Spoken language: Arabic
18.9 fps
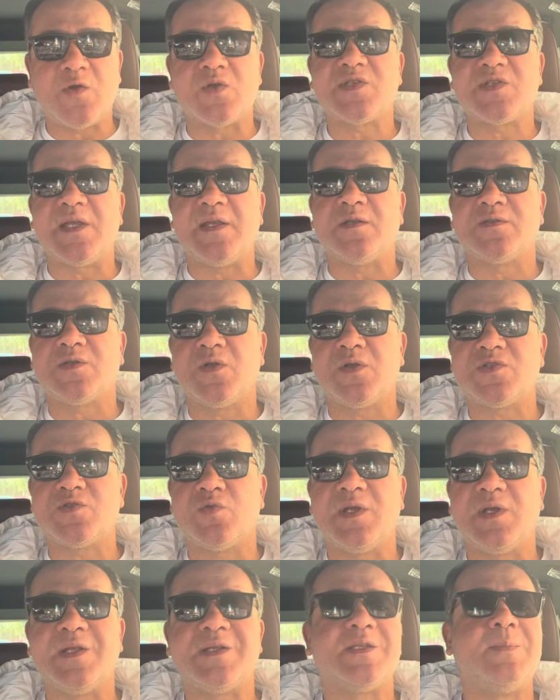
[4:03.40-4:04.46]
وسائل التواصل
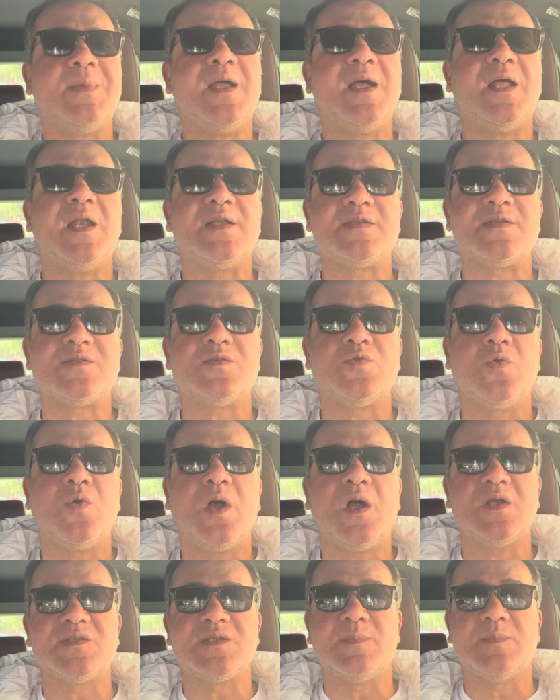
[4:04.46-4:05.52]
الاجتماعي على اساس ان هو
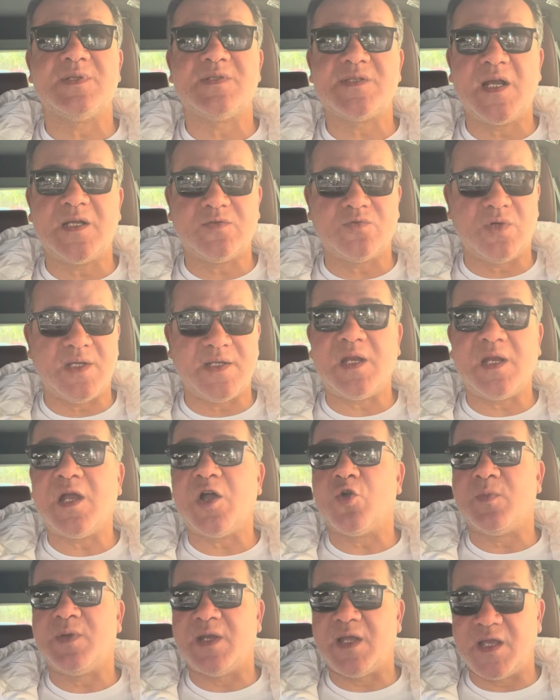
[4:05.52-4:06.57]
حاصل من ساعات قليله
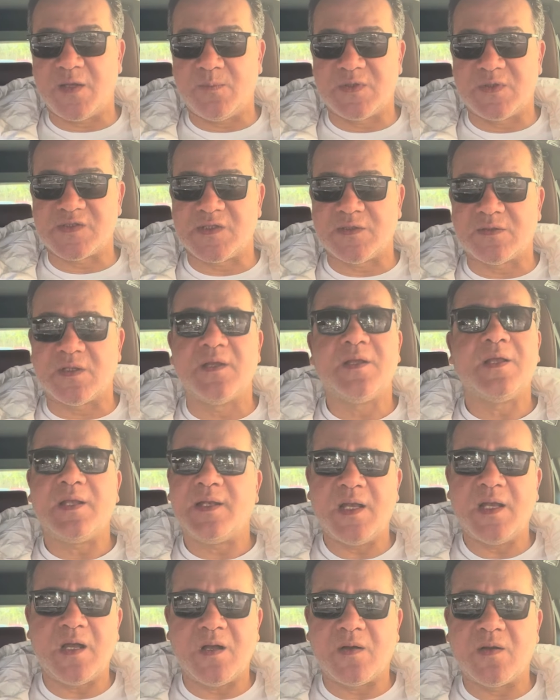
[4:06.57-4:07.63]
او من ايام بسيطه
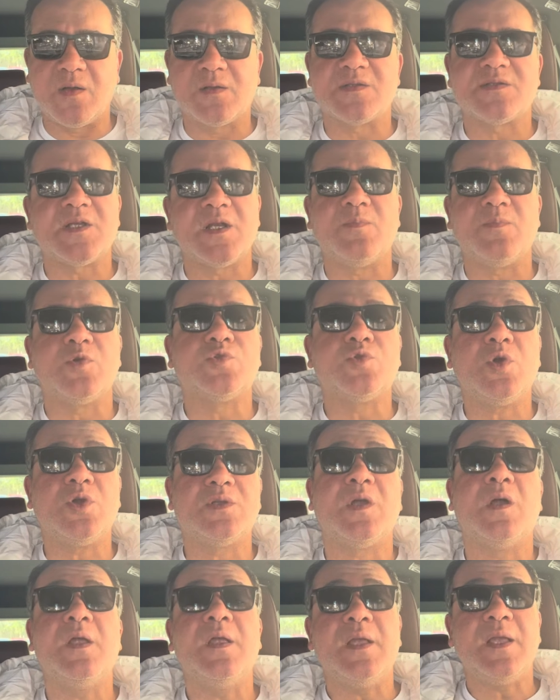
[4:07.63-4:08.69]
لا خالص الموضوع
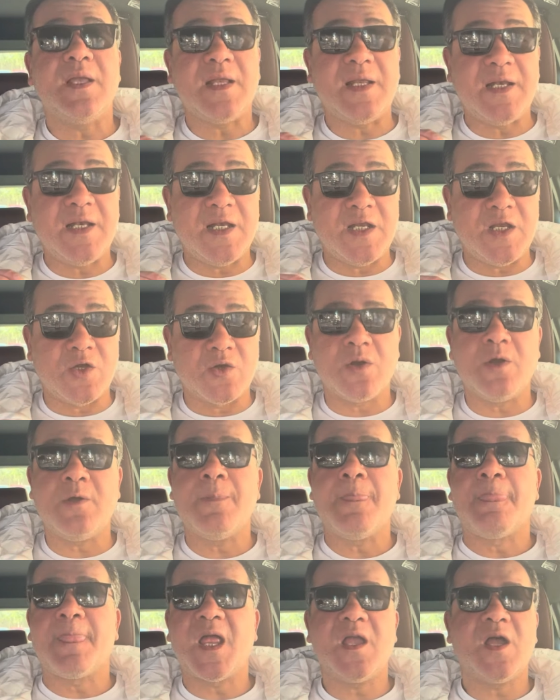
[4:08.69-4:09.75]
ده اللي يقراه
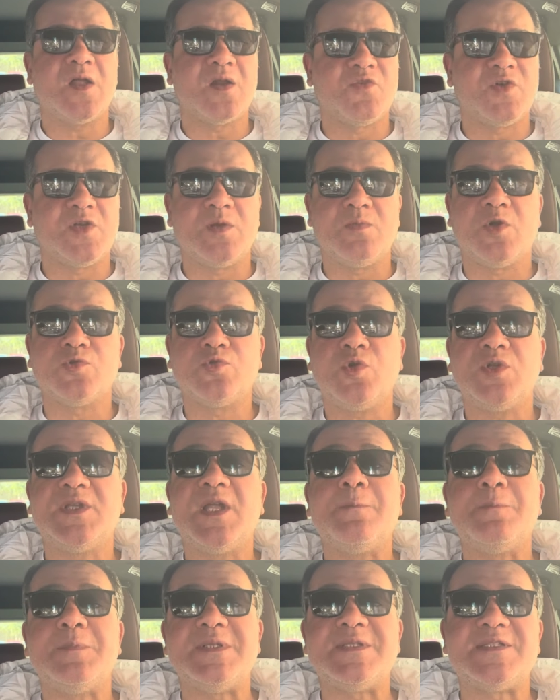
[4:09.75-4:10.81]
هيعرف ان الموضوع ده
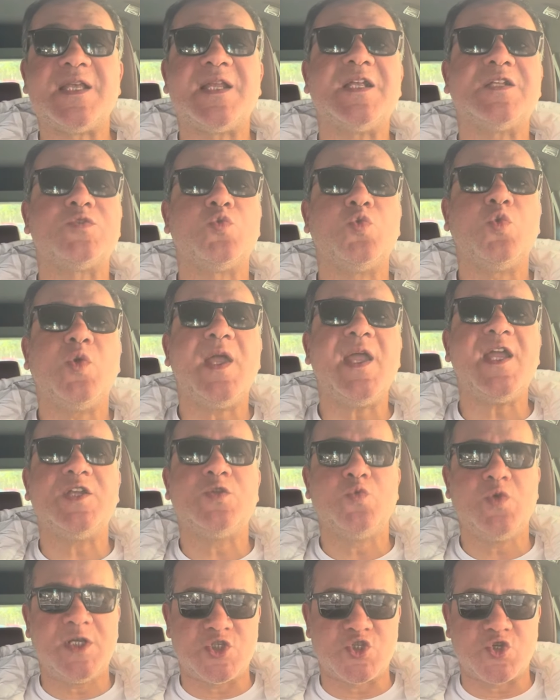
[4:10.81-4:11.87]
من سنه
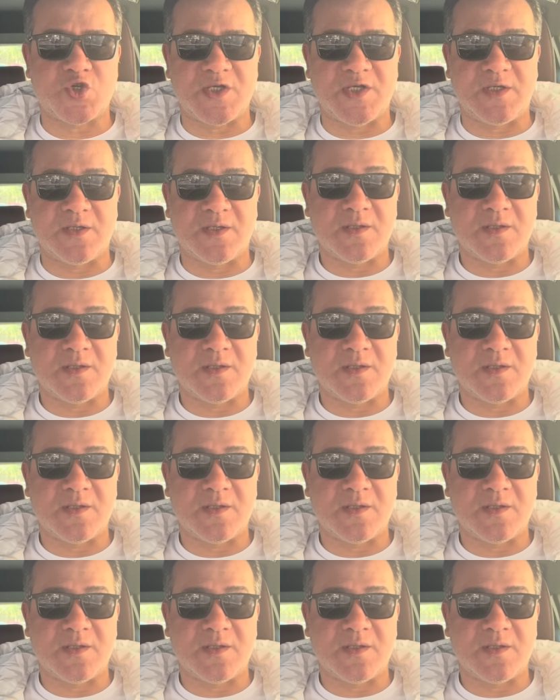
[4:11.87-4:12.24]
21